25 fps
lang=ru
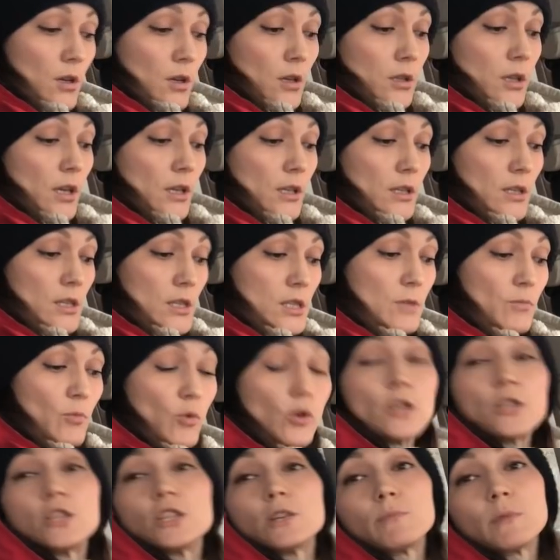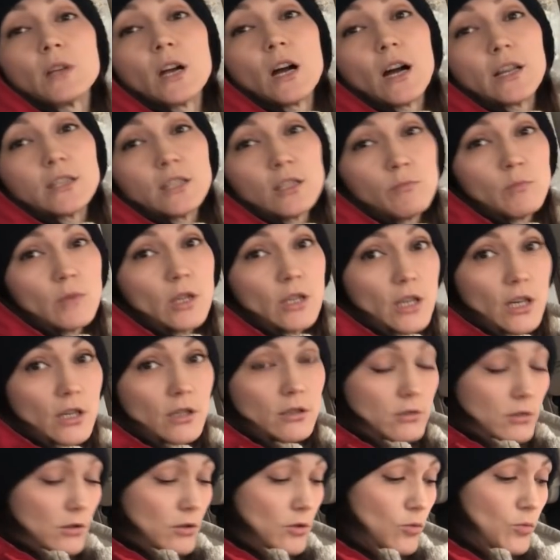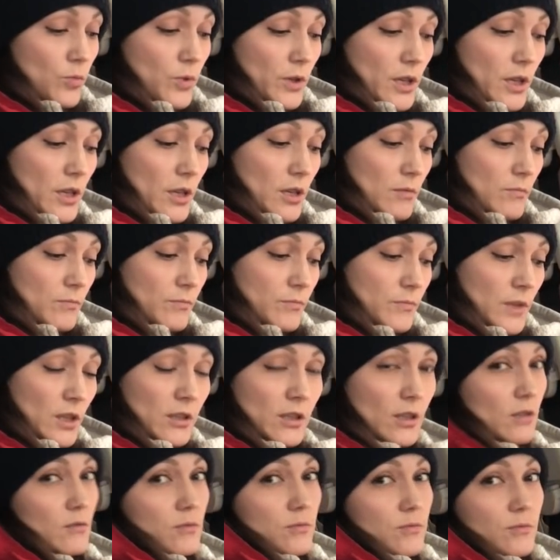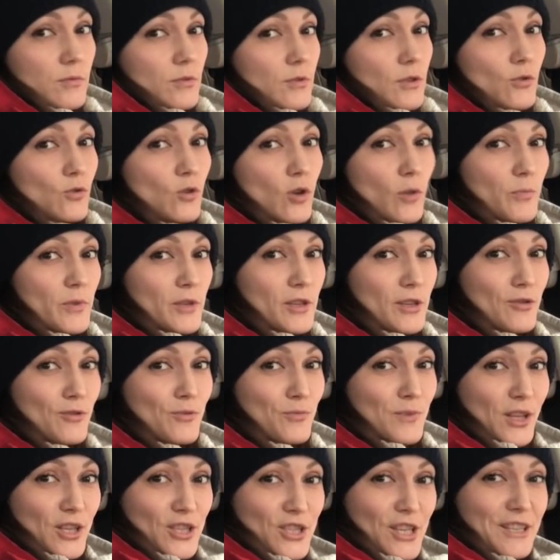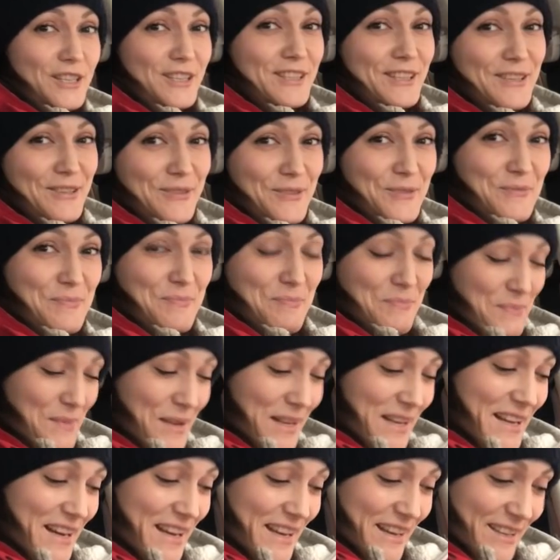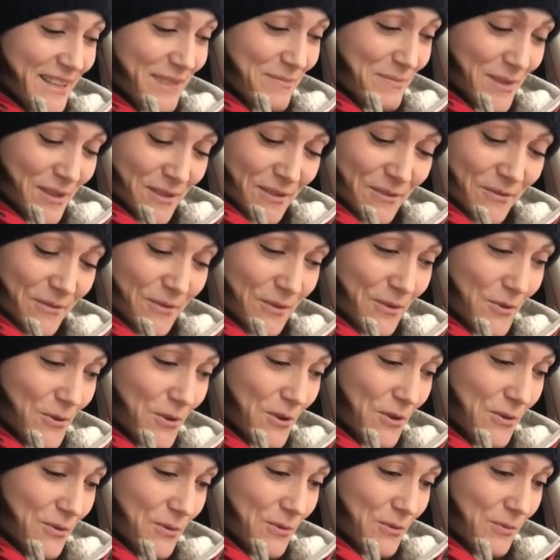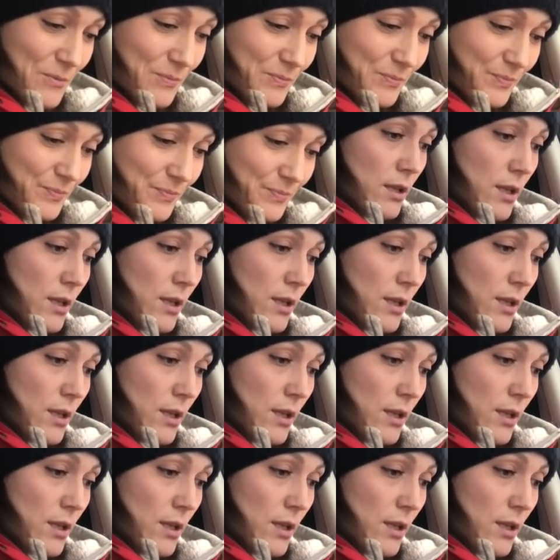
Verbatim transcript: Так, иск более чем на 1 миллиард рублей. Да, так легко оперируем, так жонглируем миллиардами в легкую.